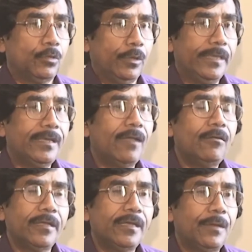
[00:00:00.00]
তো এই
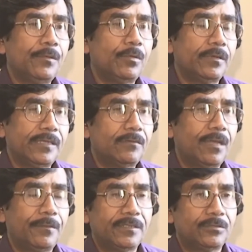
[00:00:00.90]
কারণে আমি বললাম যে
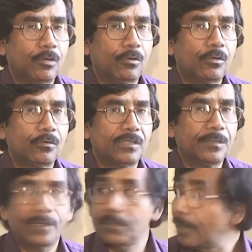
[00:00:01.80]
এগুলো আমাদের সংরক্ষণ
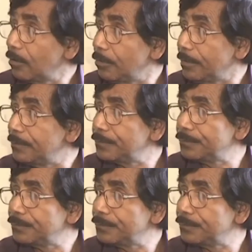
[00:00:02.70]
করতে পারলে ভালো হবে